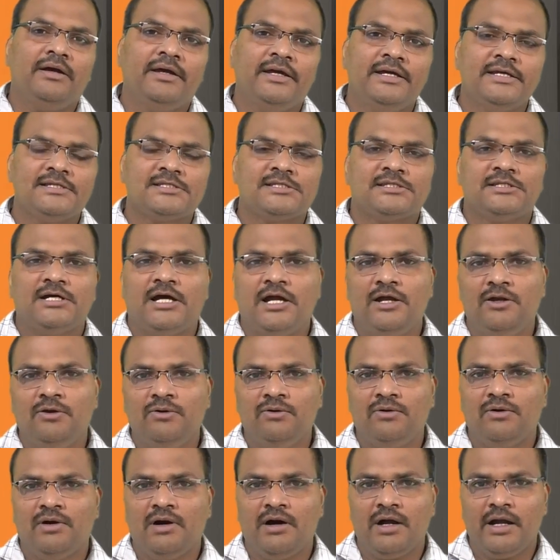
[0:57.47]
ఏ స్థాయిలో
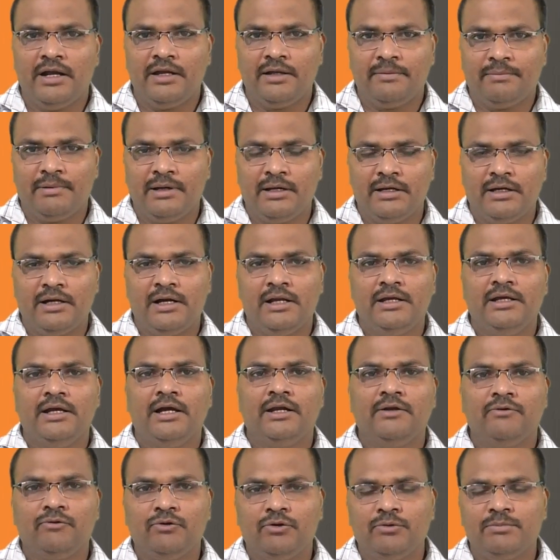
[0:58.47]
ఆయన పైన కానీ
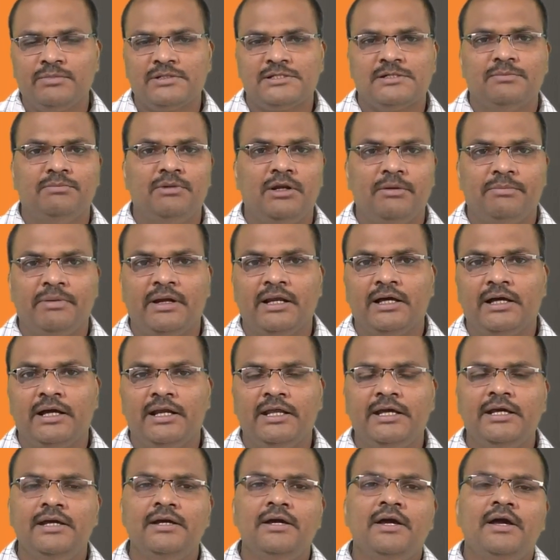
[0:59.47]
ఆయన కుటుంబ సభ్యులపైన
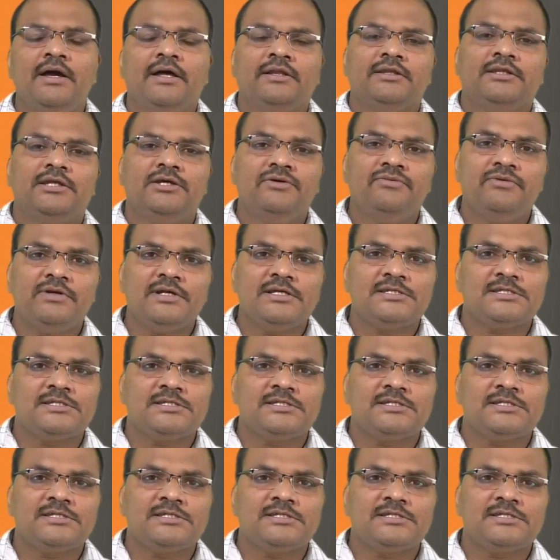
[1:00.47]
కానీ తీవ్ర